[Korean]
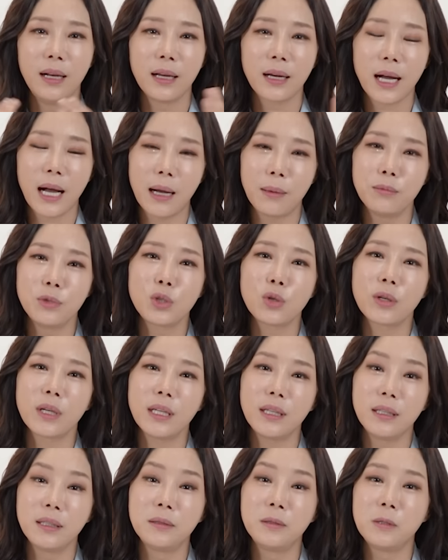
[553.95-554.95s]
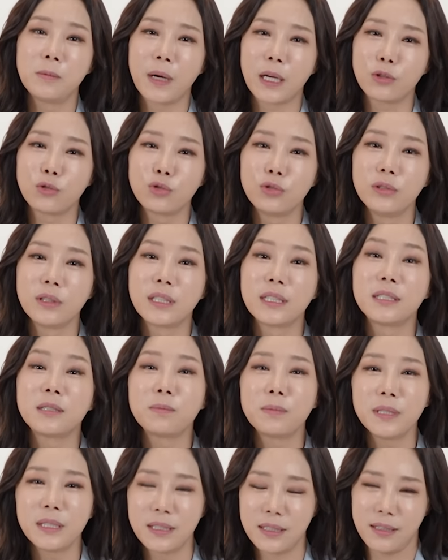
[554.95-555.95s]
감정의 리듬을 맞추는 게
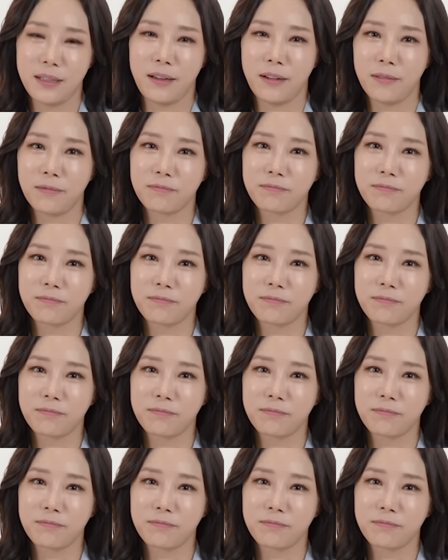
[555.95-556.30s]
스피치예요.